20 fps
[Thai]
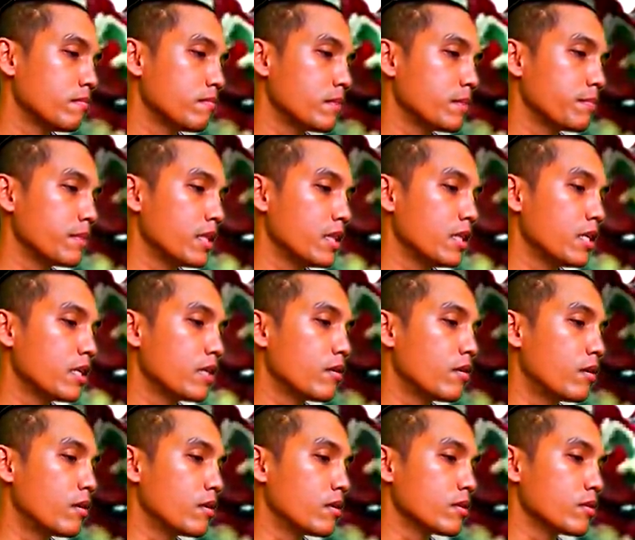มันเป็นเรื่อง
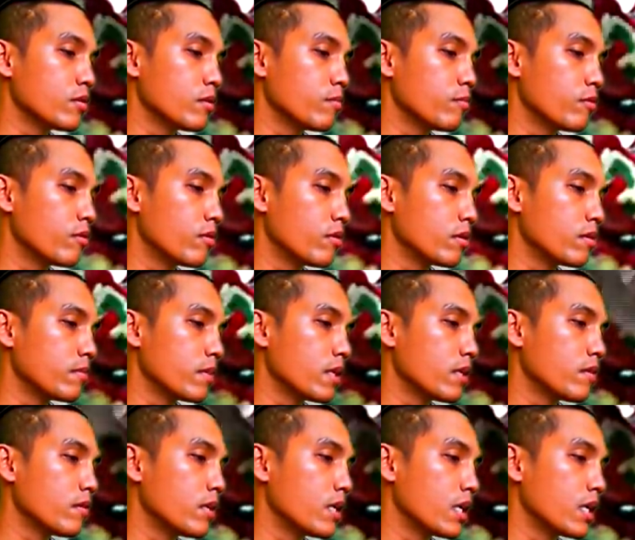ของส่วนบุคคล
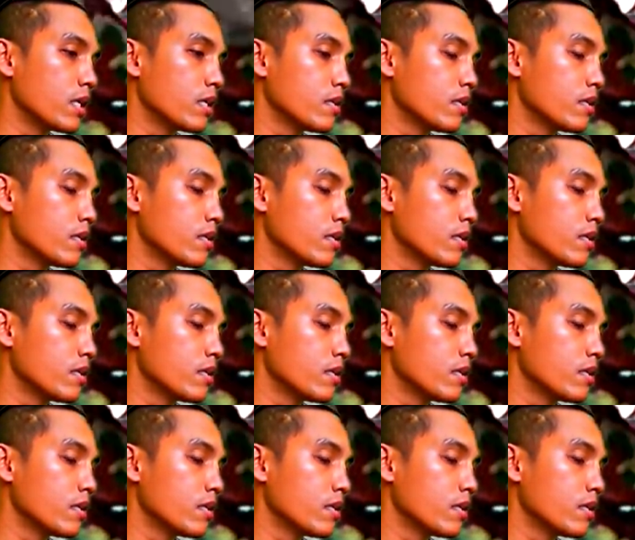มากกว่า